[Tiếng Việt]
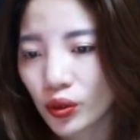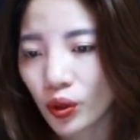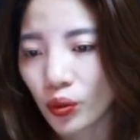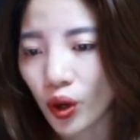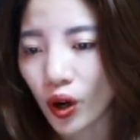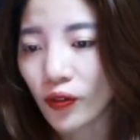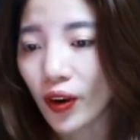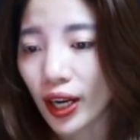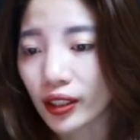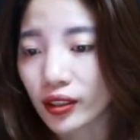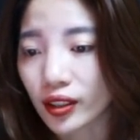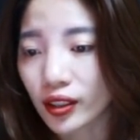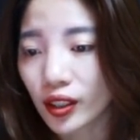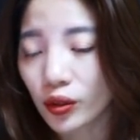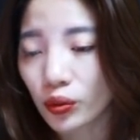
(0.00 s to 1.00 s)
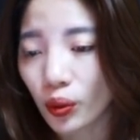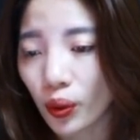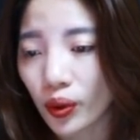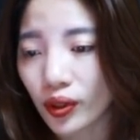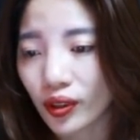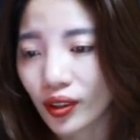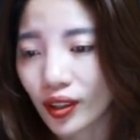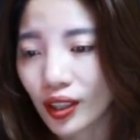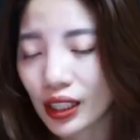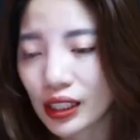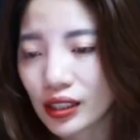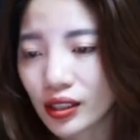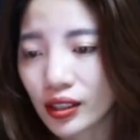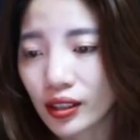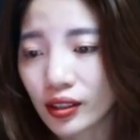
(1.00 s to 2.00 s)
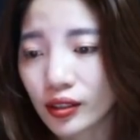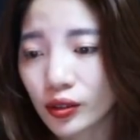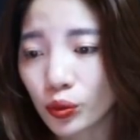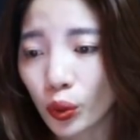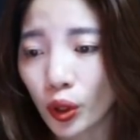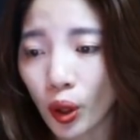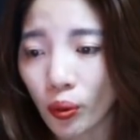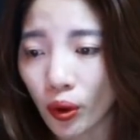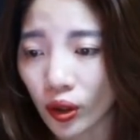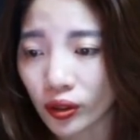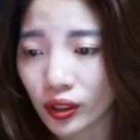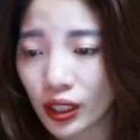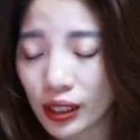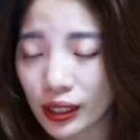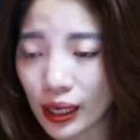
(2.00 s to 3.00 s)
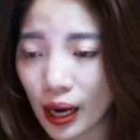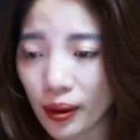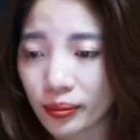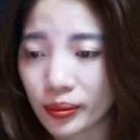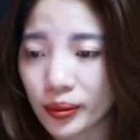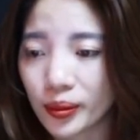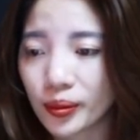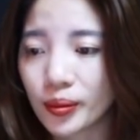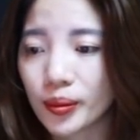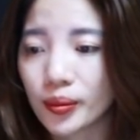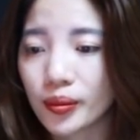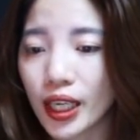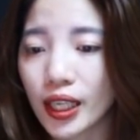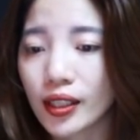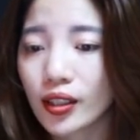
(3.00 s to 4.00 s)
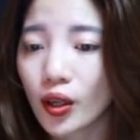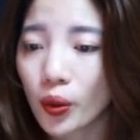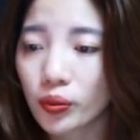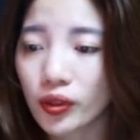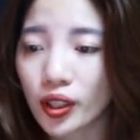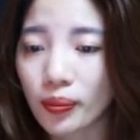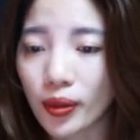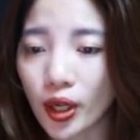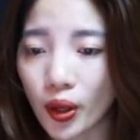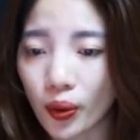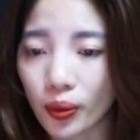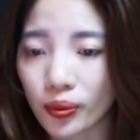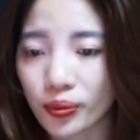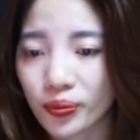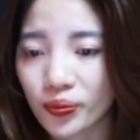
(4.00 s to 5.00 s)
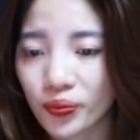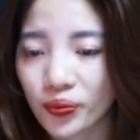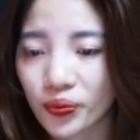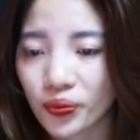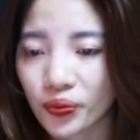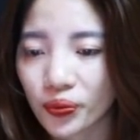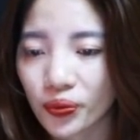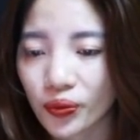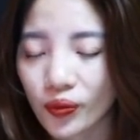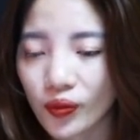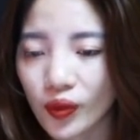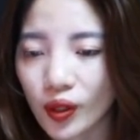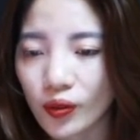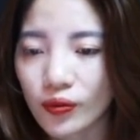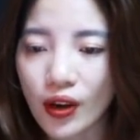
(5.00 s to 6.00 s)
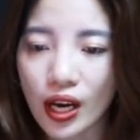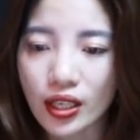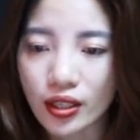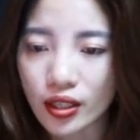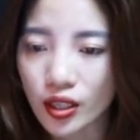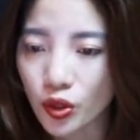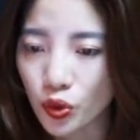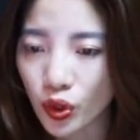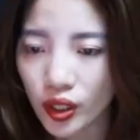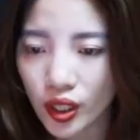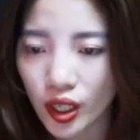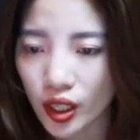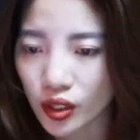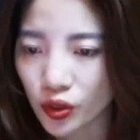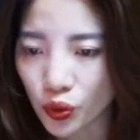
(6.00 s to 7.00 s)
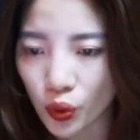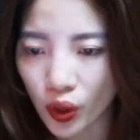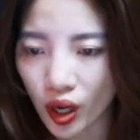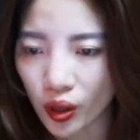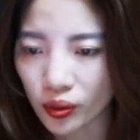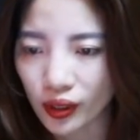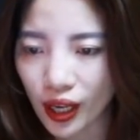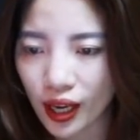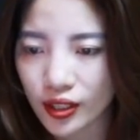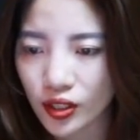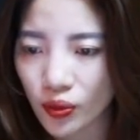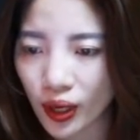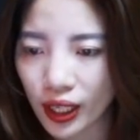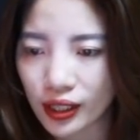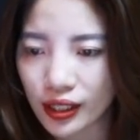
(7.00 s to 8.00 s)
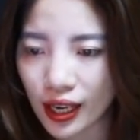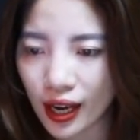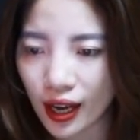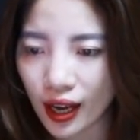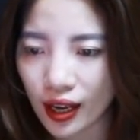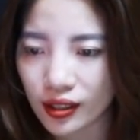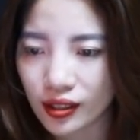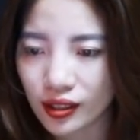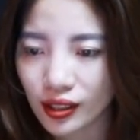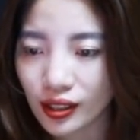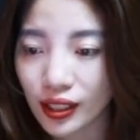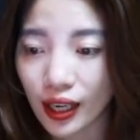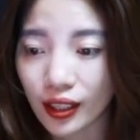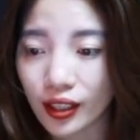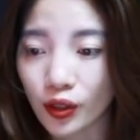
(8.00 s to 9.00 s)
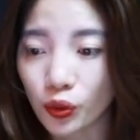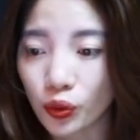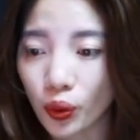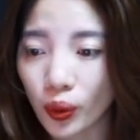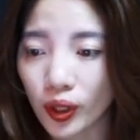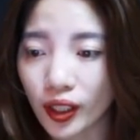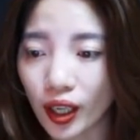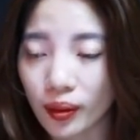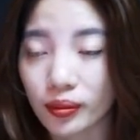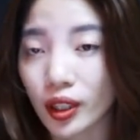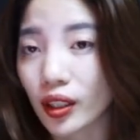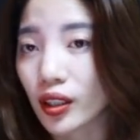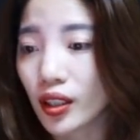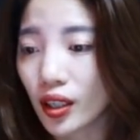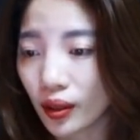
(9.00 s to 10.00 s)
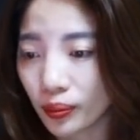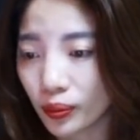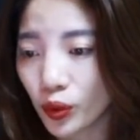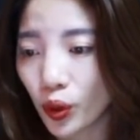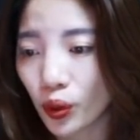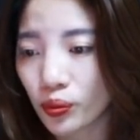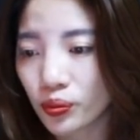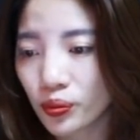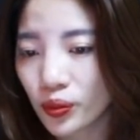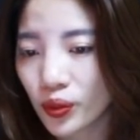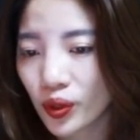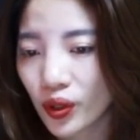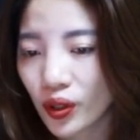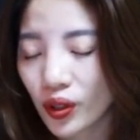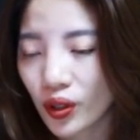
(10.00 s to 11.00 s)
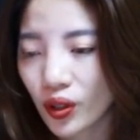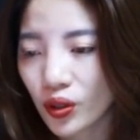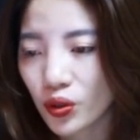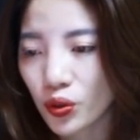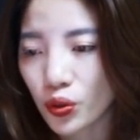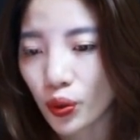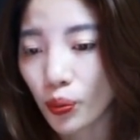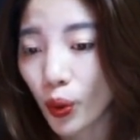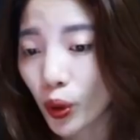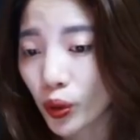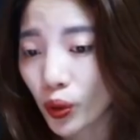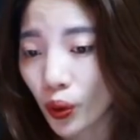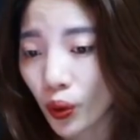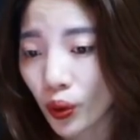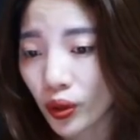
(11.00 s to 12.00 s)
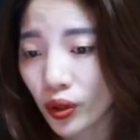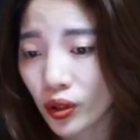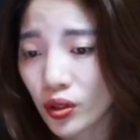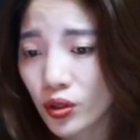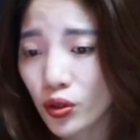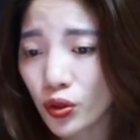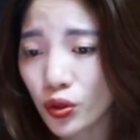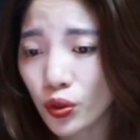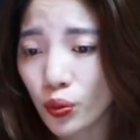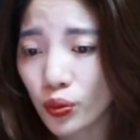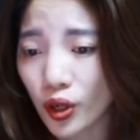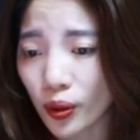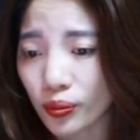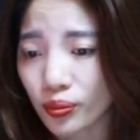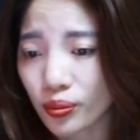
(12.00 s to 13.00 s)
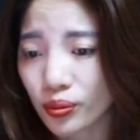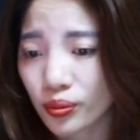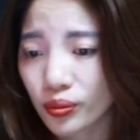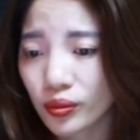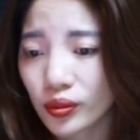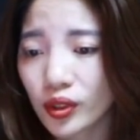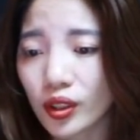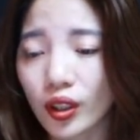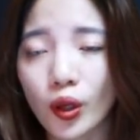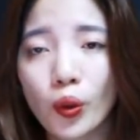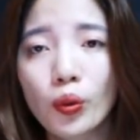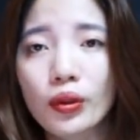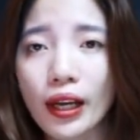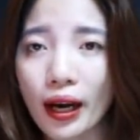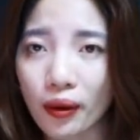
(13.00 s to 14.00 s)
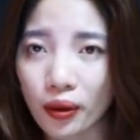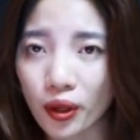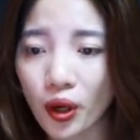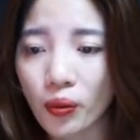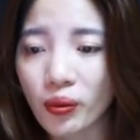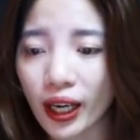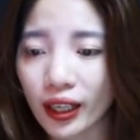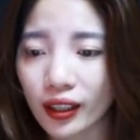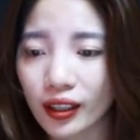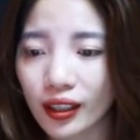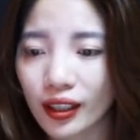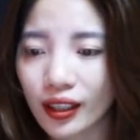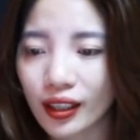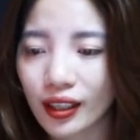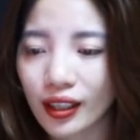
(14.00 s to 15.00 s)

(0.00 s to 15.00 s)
Cũng có vài người thích tôi, nhưng tôi không có tình cảm, nên không tìm hiểu và sự xuất hiện của cậu ta trong căn nhà đã khiến tôi cảm thấy ấm cúng. Rồi bồi hồi, rung động từ lúc nào không hay.